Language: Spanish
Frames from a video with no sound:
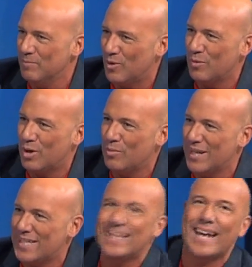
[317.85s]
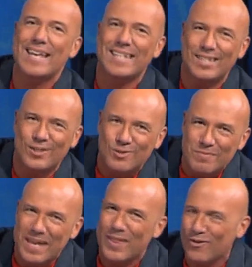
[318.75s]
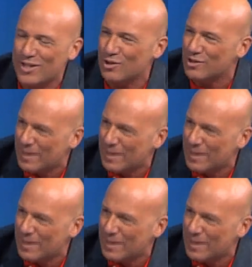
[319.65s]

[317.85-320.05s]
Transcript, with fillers: ¿Cómo, les quitarías estos miedos, estos